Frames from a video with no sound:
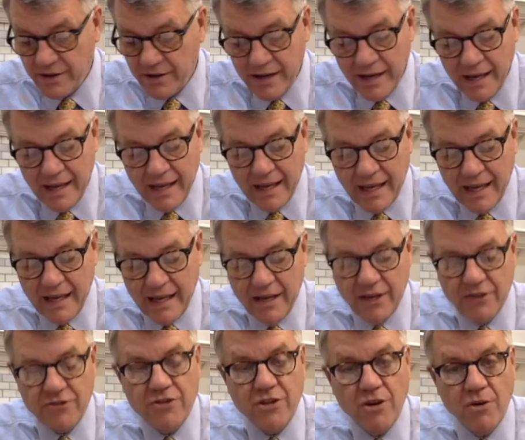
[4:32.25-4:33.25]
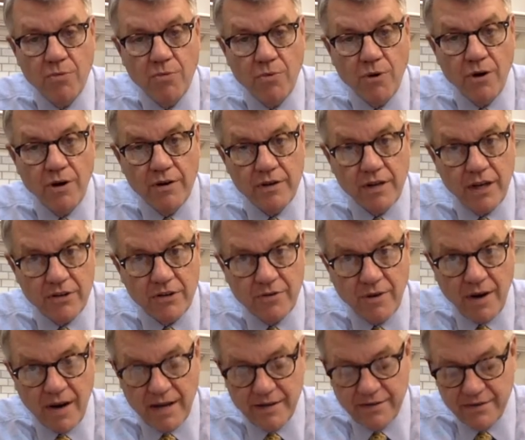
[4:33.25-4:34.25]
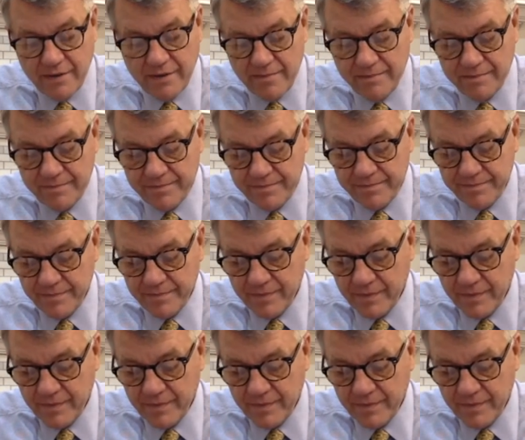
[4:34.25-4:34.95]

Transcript: È il profeta e l'insegnante.